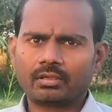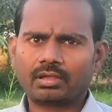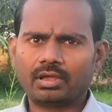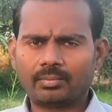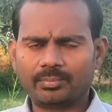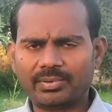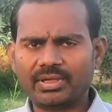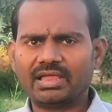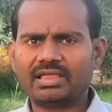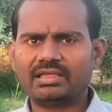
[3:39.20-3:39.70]

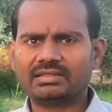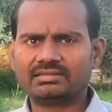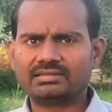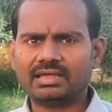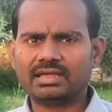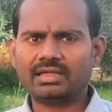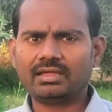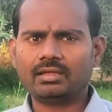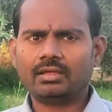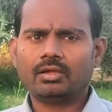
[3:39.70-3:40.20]
घर पे आ
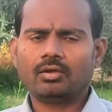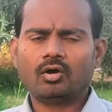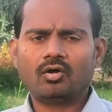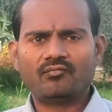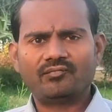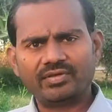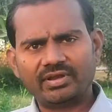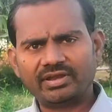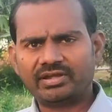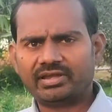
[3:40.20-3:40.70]
जाता है और
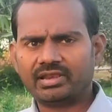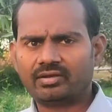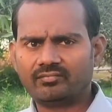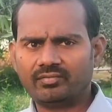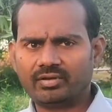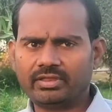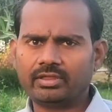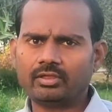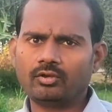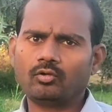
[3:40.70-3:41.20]
फ्री
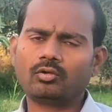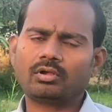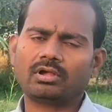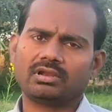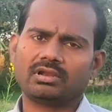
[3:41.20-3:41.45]
डिलीवरी ये लोग